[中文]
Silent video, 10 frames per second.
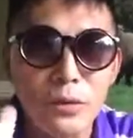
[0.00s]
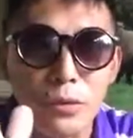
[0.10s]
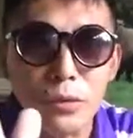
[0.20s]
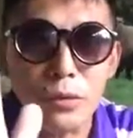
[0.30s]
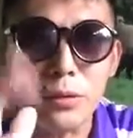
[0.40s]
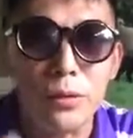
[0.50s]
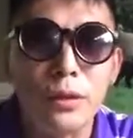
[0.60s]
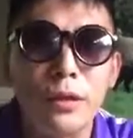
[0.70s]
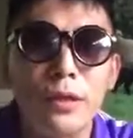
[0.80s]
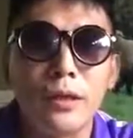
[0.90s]

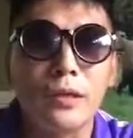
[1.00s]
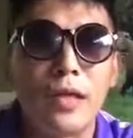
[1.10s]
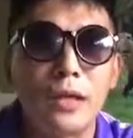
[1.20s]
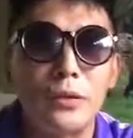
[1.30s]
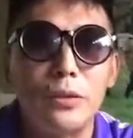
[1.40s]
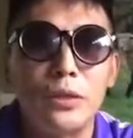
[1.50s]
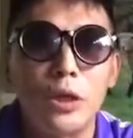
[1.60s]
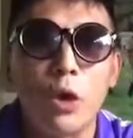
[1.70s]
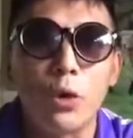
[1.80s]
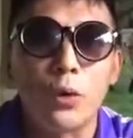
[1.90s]
去跟大家去
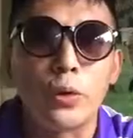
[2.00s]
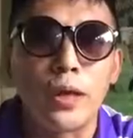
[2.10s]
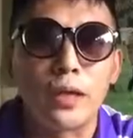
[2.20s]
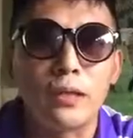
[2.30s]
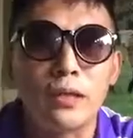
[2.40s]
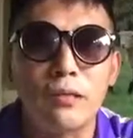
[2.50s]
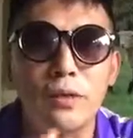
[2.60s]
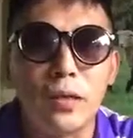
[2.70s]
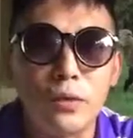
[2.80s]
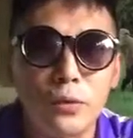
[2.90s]
交流啊，这个
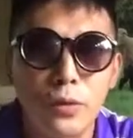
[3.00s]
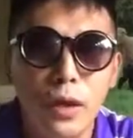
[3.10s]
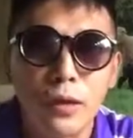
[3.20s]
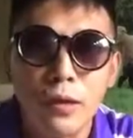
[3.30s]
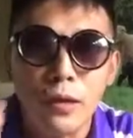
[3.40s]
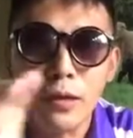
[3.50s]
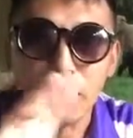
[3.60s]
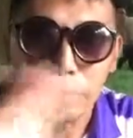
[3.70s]
非常重要啊。